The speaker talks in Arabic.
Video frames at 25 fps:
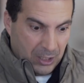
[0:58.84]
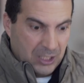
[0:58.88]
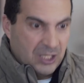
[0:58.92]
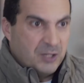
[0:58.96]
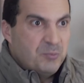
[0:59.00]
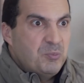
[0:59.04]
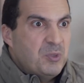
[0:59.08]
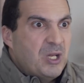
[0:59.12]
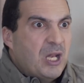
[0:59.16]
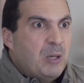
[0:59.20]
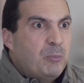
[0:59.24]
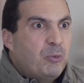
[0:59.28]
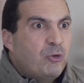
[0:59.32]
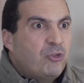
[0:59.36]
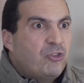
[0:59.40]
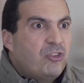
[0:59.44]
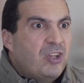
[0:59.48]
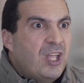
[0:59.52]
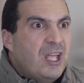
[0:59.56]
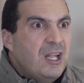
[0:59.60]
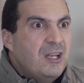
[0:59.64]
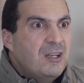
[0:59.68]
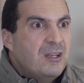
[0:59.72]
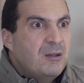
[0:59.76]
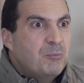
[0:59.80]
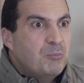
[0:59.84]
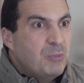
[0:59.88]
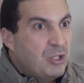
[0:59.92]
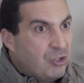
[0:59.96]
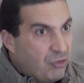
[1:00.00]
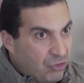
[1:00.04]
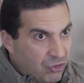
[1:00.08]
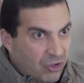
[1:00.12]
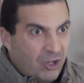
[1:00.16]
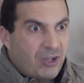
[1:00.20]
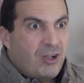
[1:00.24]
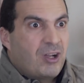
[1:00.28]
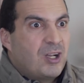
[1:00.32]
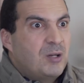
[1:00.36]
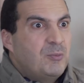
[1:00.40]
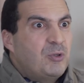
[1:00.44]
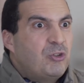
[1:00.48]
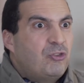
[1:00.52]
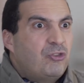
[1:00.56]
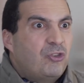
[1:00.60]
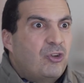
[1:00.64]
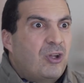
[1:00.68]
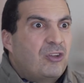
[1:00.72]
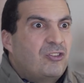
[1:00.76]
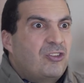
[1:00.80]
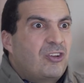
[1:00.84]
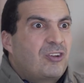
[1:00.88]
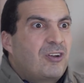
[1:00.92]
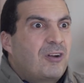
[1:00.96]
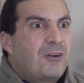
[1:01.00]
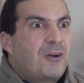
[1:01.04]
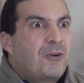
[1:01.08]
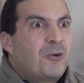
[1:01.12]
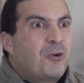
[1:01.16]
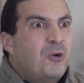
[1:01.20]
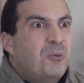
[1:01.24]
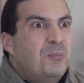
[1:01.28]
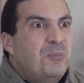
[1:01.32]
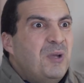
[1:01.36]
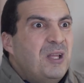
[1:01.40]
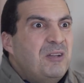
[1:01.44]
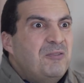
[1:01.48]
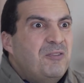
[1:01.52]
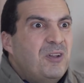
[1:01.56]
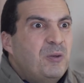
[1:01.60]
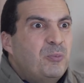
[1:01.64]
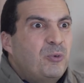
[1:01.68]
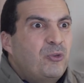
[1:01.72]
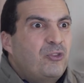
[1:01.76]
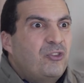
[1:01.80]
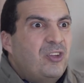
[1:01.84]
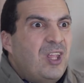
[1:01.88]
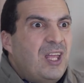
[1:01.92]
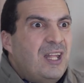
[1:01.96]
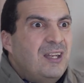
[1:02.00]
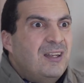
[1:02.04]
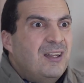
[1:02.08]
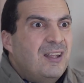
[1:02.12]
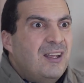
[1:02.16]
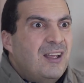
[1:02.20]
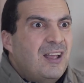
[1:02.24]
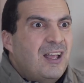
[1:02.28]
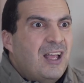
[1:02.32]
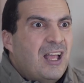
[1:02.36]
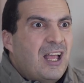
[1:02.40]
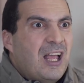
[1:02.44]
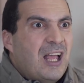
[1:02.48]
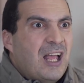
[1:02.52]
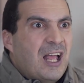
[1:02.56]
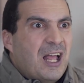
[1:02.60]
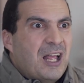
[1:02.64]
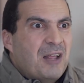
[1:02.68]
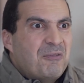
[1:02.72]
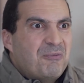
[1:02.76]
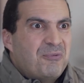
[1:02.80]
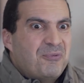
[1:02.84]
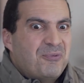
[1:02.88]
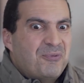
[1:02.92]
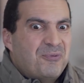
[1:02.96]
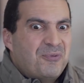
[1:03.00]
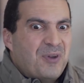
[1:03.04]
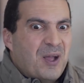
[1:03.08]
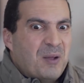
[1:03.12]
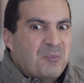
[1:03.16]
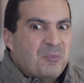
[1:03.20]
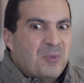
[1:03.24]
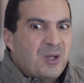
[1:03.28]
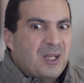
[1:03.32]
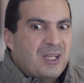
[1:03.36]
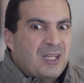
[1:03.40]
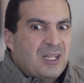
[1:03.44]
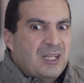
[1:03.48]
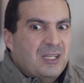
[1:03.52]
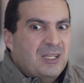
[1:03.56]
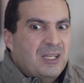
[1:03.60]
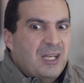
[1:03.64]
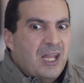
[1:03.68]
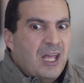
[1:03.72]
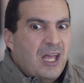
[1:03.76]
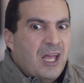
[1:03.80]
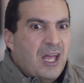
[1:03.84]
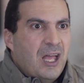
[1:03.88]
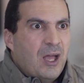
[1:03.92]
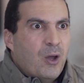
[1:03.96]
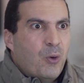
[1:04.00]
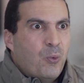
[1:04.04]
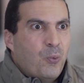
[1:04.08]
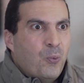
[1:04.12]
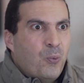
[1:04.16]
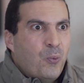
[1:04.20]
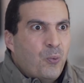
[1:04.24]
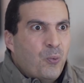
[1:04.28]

قالت من البستان من شجرة من شجر الرمان في البستان فقام قايل لها